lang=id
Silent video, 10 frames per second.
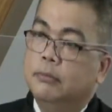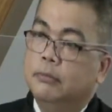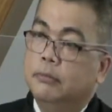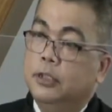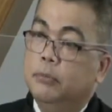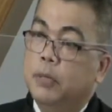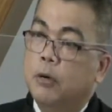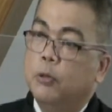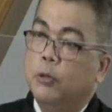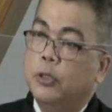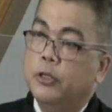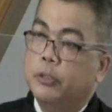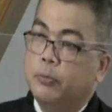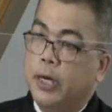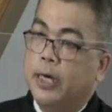dibangun oleh
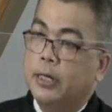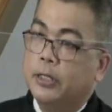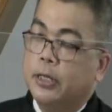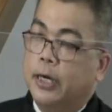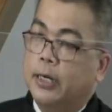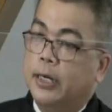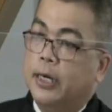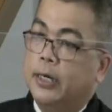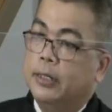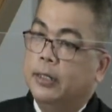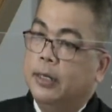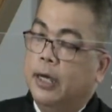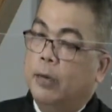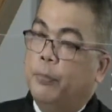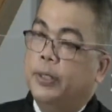semangat seakan-akan
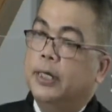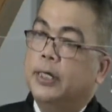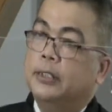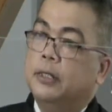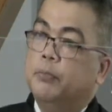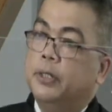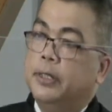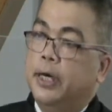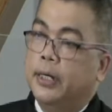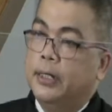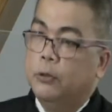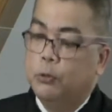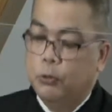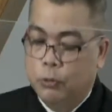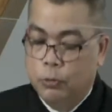apa yang kita pelihara
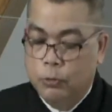itu